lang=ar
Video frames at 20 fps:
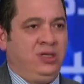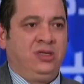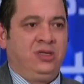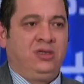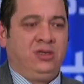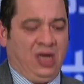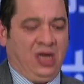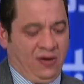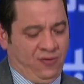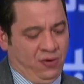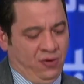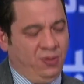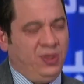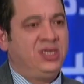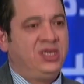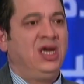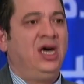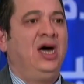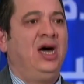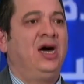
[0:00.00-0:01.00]
نعرف
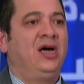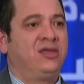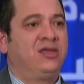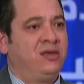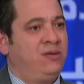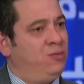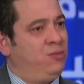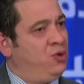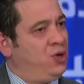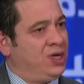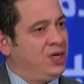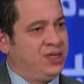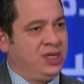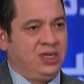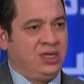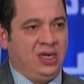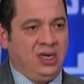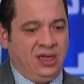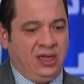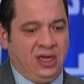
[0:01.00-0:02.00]
المساحات
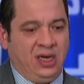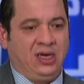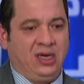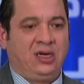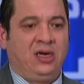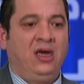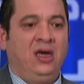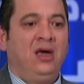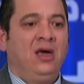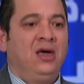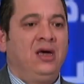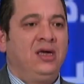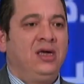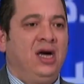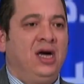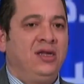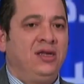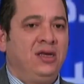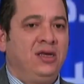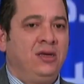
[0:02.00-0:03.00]
مخصصه لذلك
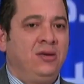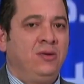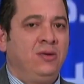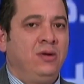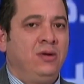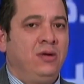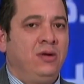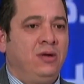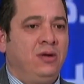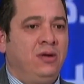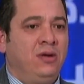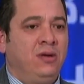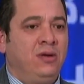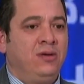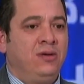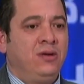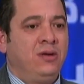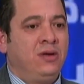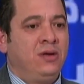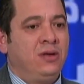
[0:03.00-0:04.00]
يعني
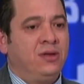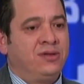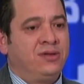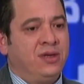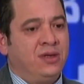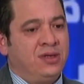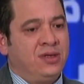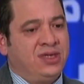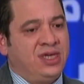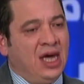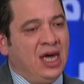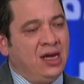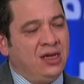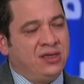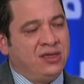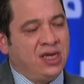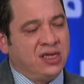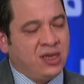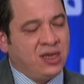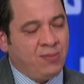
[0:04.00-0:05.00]
آه، سهل
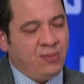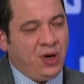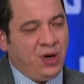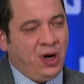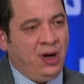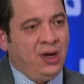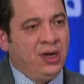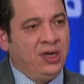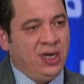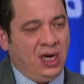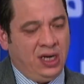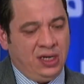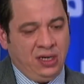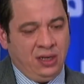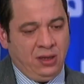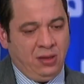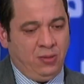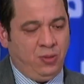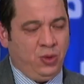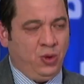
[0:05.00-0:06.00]
التتبع يعني
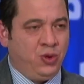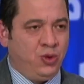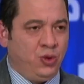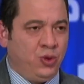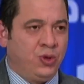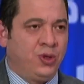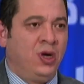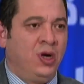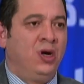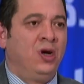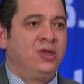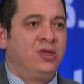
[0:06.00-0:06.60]
البذور